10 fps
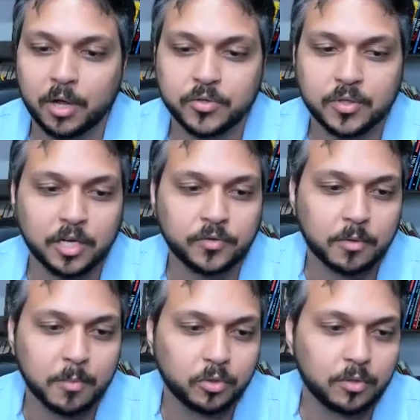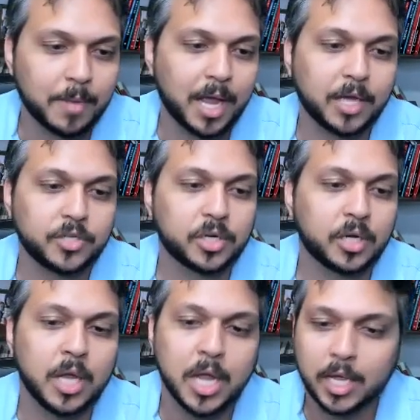e me dá o resultado de forma
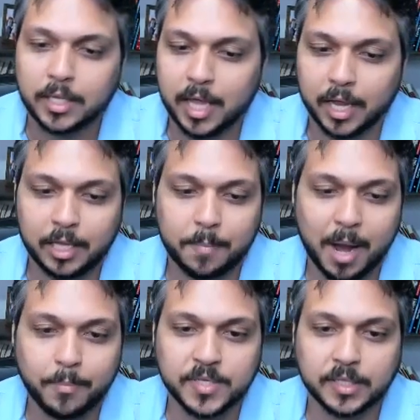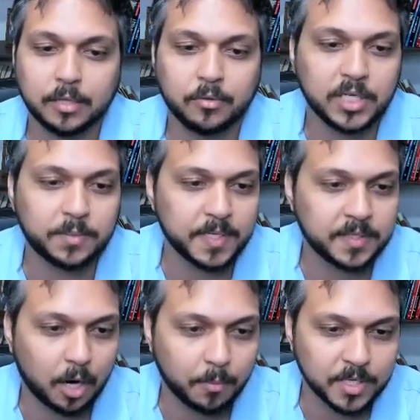automática né? Que para aposentadoria
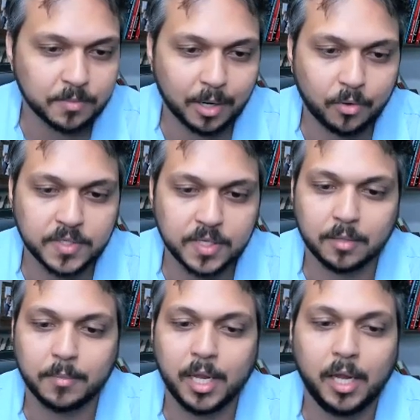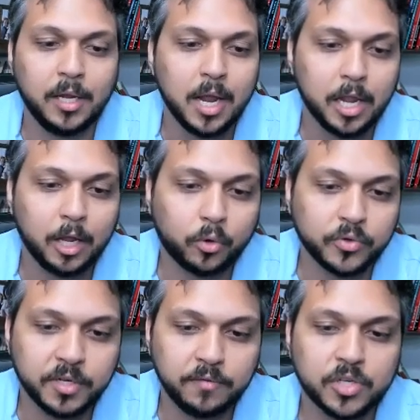especial, mesma coisa também,
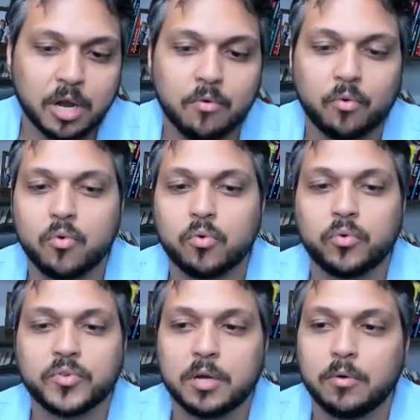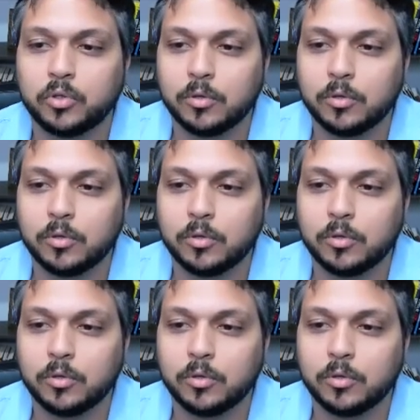inclusive já com conclusão